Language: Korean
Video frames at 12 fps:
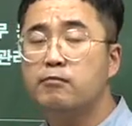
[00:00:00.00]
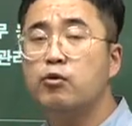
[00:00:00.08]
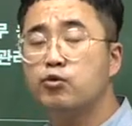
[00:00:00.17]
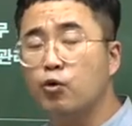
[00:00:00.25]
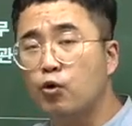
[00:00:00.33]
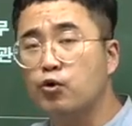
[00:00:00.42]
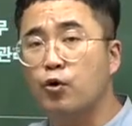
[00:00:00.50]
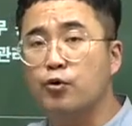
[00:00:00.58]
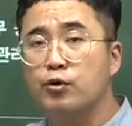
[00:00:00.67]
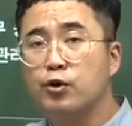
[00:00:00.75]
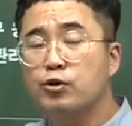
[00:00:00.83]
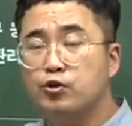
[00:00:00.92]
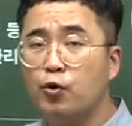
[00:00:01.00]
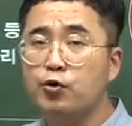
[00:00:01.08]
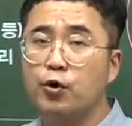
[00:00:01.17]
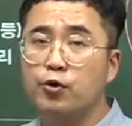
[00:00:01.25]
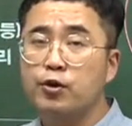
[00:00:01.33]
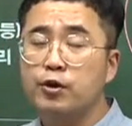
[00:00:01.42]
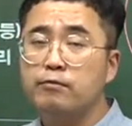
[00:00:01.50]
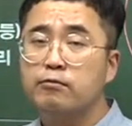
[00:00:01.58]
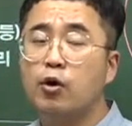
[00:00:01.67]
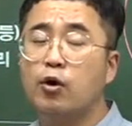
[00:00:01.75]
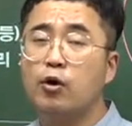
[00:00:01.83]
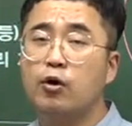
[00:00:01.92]
뭐 노론, 소론,
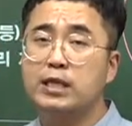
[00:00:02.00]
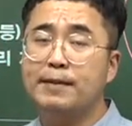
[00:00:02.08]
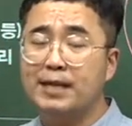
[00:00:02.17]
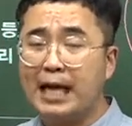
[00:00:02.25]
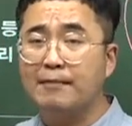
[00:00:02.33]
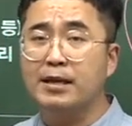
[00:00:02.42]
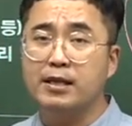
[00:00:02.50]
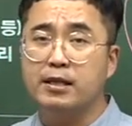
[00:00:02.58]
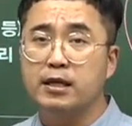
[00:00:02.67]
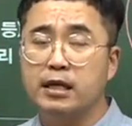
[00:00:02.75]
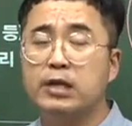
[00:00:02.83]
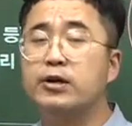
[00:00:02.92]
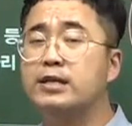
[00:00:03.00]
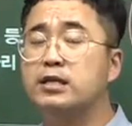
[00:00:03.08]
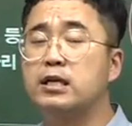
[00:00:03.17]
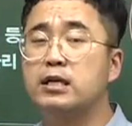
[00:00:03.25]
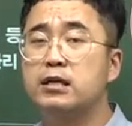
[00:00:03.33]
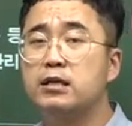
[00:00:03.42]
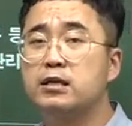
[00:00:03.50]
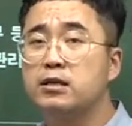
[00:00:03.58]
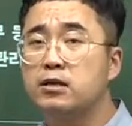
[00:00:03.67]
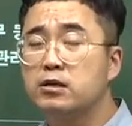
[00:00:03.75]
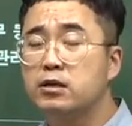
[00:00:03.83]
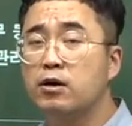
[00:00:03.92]
뭐, 그 다음에 남인, 이런 애들,
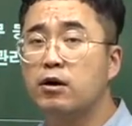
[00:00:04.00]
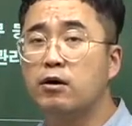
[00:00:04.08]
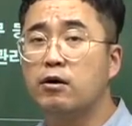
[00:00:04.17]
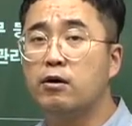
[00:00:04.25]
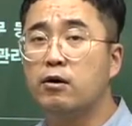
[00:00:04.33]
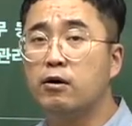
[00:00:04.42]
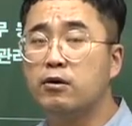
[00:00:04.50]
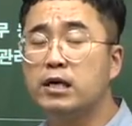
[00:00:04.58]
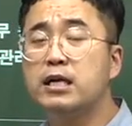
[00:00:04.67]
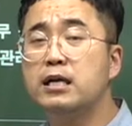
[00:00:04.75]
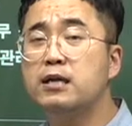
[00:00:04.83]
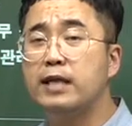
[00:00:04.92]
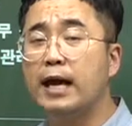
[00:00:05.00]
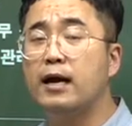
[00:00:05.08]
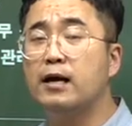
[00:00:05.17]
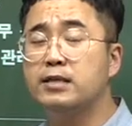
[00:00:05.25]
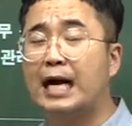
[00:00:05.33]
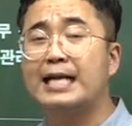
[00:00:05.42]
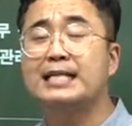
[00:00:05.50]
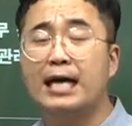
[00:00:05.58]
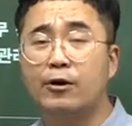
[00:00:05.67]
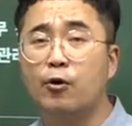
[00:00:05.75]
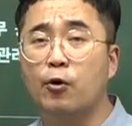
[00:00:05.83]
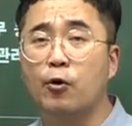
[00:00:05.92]
어를 내가 가리지
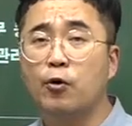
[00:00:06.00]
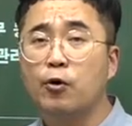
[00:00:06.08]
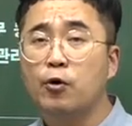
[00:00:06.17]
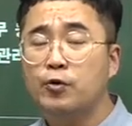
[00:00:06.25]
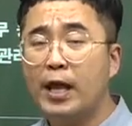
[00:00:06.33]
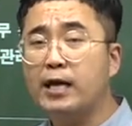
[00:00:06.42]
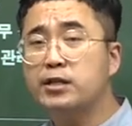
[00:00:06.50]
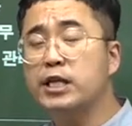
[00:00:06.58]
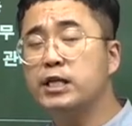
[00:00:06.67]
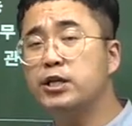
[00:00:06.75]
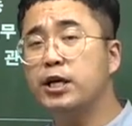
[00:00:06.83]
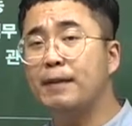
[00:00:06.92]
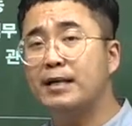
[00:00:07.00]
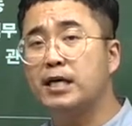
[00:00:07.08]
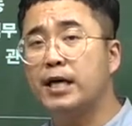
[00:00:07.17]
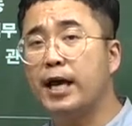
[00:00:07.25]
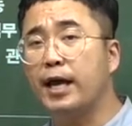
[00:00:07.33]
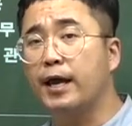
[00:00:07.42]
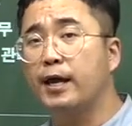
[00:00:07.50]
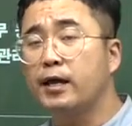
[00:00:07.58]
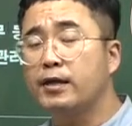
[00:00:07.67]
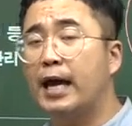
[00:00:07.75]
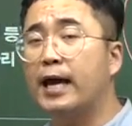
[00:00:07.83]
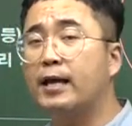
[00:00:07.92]
않고 내가 니들이 만약에
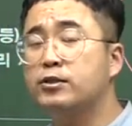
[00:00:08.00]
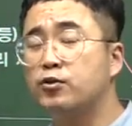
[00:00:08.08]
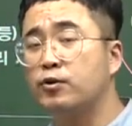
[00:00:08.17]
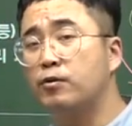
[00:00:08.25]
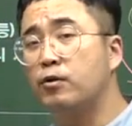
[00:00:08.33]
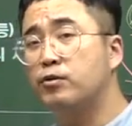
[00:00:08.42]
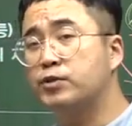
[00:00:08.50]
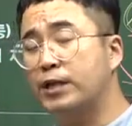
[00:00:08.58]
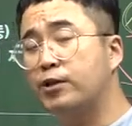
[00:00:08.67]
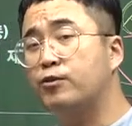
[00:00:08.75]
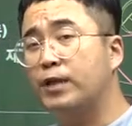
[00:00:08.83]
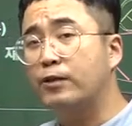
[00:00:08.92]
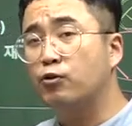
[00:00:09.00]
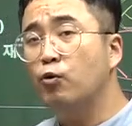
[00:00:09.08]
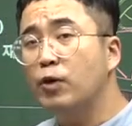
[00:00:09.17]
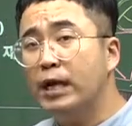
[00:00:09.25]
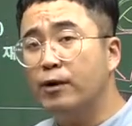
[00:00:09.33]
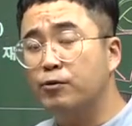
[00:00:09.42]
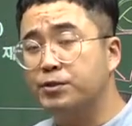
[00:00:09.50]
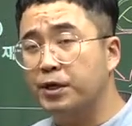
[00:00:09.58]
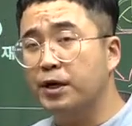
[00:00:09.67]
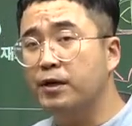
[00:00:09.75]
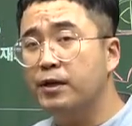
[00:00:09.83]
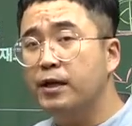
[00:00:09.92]
나에게 어, 제대로 된
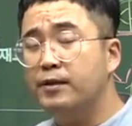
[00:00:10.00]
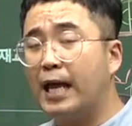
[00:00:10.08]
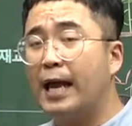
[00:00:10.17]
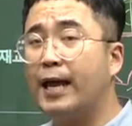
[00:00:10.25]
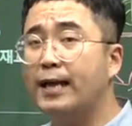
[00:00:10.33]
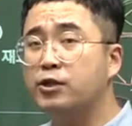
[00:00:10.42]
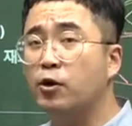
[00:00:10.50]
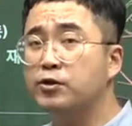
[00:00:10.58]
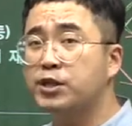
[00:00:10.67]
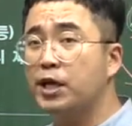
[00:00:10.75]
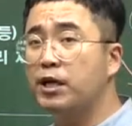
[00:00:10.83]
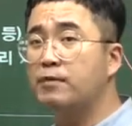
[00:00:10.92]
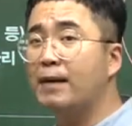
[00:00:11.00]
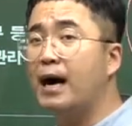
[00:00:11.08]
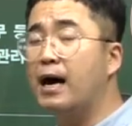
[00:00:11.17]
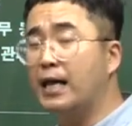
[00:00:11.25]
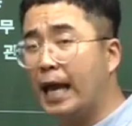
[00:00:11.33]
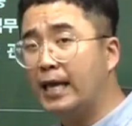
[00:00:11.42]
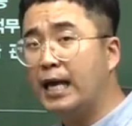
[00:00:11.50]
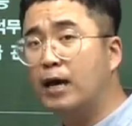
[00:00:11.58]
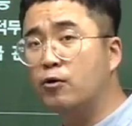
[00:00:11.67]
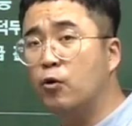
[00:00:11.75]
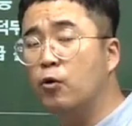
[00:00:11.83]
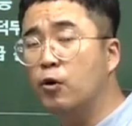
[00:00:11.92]
논리로서 나에게 정책을 막
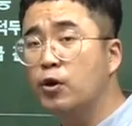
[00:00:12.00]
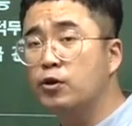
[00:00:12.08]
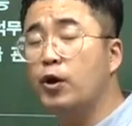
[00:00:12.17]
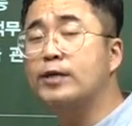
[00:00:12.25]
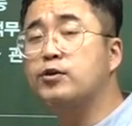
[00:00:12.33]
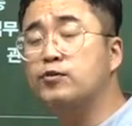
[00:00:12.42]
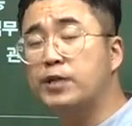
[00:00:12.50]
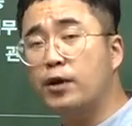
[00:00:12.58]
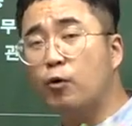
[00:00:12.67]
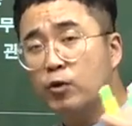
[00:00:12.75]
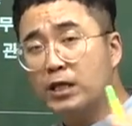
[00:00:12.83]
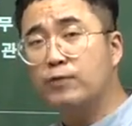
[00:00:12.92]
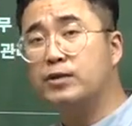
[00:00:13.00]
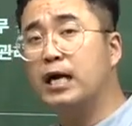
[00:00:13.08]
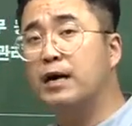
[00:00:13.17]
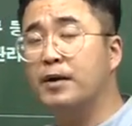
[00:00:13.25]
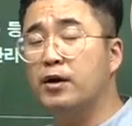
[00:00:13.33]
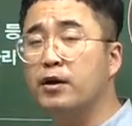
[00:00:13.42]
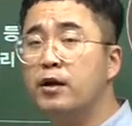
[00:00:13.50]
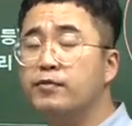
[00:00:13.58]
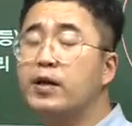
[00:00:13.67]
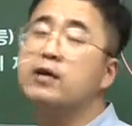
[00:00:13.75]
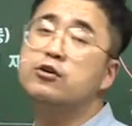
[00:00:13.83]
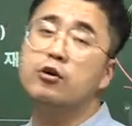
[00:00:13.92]
얘기하고 너희 정책이 옳다고 생각하면
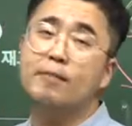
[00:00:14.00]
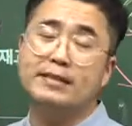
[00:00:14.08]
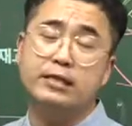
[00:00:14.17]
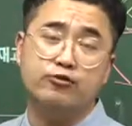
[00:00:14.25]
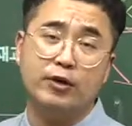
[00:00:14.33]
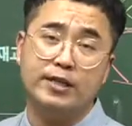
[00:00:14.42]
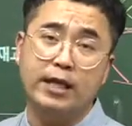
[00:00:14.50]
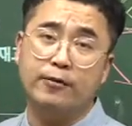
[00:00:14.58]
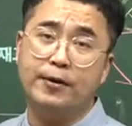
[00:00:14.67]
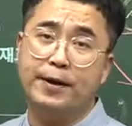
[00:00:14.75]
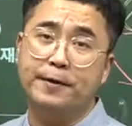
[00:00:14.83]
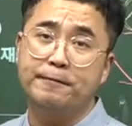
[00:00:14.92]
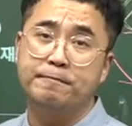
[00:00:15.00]
난 그걸 받아주겠다 이거예요.